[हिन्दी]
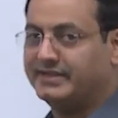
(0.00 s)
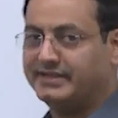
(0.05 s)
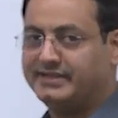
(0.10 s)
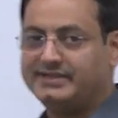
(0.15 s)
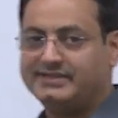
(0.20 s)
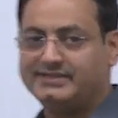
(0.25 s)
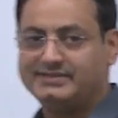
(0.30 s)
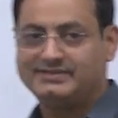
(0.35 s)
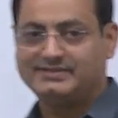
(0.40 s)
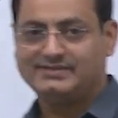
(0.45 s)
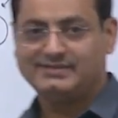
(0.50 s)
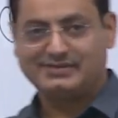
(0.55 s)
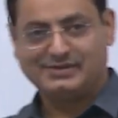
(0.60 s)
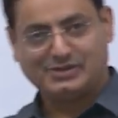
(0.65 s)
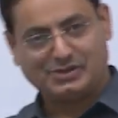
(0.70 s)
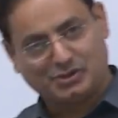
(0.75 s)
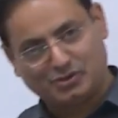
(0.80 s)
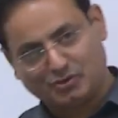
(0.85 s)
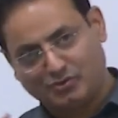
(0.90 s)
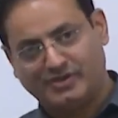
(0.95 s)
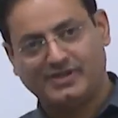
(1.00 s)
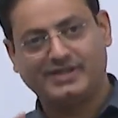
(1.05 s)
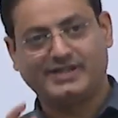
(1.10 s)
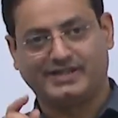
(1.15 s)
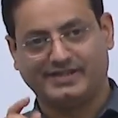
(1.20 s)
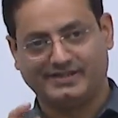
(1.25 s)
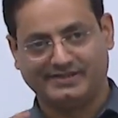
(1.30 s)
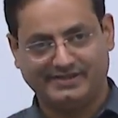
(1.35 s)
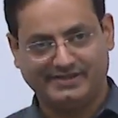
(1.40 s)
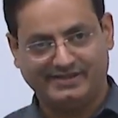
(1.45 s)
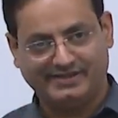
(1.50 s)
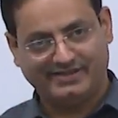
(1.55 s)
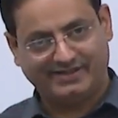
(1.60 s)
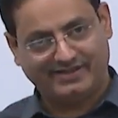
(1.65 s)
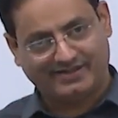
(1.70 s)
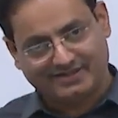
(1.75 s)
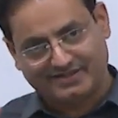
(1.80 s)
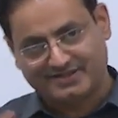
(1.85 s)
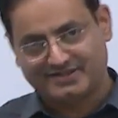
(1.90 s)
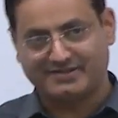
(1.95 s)
दी सुनने की दी
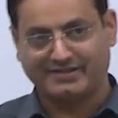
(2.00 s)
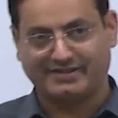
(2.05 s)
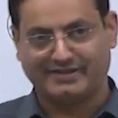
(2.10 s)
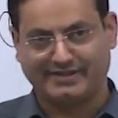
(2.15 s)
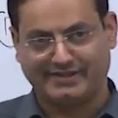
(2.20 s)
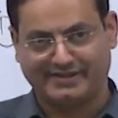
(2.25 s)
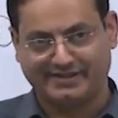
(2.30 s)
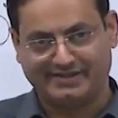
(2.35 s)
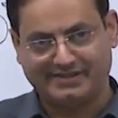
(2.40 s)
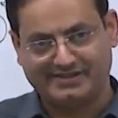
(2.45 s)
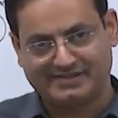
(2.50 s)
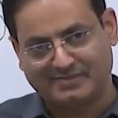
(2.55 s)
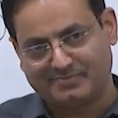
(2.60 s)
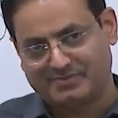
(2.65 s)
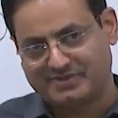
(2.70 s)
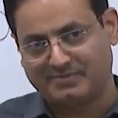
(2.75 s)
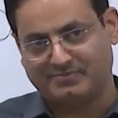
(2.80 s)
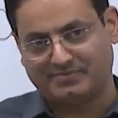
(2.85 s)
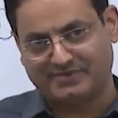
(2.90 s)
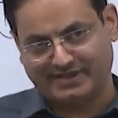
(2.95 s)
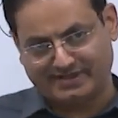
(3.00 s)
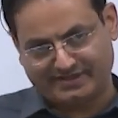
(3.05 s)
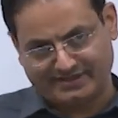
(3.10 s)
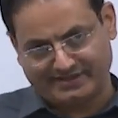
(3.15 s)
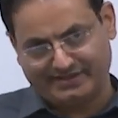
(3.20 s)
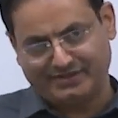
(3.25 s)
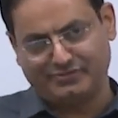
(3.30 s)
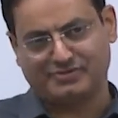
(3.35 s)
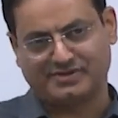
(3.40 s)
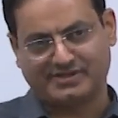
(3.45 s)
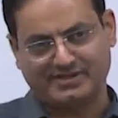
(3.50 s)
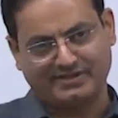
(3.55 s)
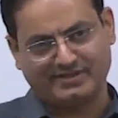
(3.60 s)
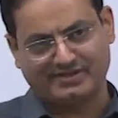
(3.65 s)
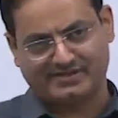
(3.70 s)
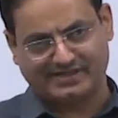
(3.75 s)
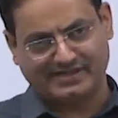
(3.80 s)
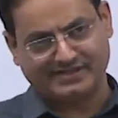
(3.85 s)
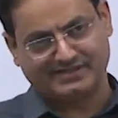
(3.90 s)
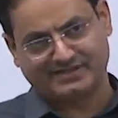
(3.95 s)
टच करने की दी सब क्षमताएं दे दी उसके अंदर
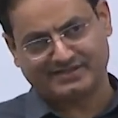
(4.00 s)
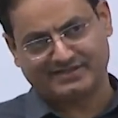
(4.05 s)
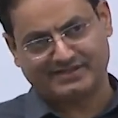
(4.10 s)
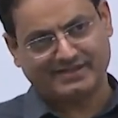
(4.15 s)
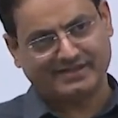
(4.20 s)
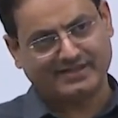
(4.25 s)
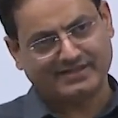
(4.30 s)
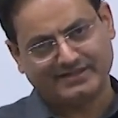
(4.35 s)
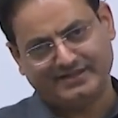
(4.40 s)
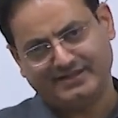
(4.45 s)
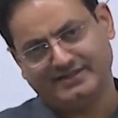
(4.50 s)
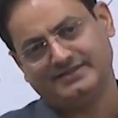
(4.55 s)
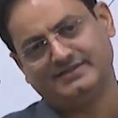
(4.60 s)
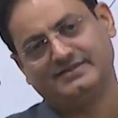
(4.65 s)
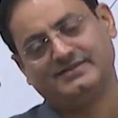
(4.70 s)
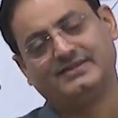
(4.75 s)
सेंसर्स लगा दिए